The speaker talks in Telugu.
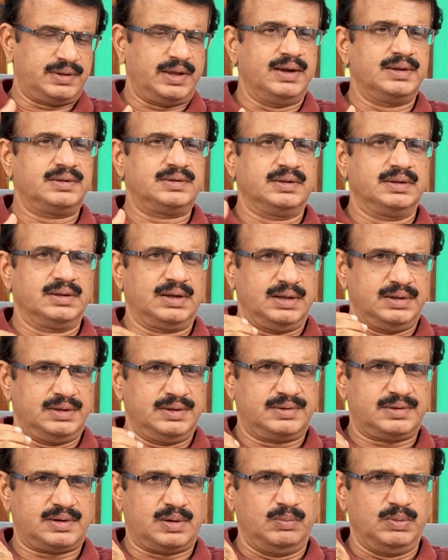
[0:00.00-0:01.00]
సాయిచంద్కి అది
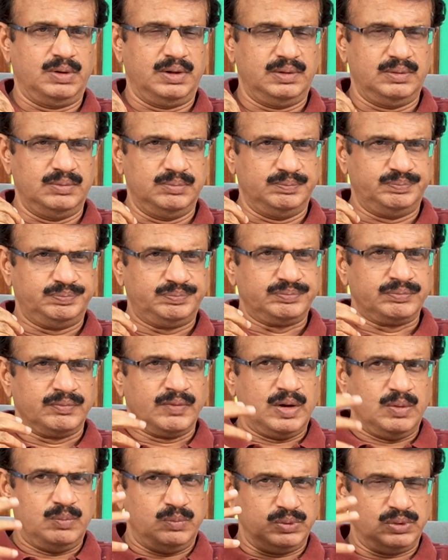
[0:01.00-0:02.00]
ఇష్టం లేదు
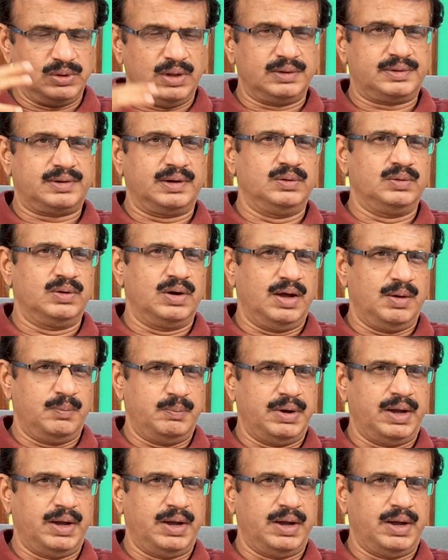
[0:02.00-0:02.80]
ముందు అసలు నా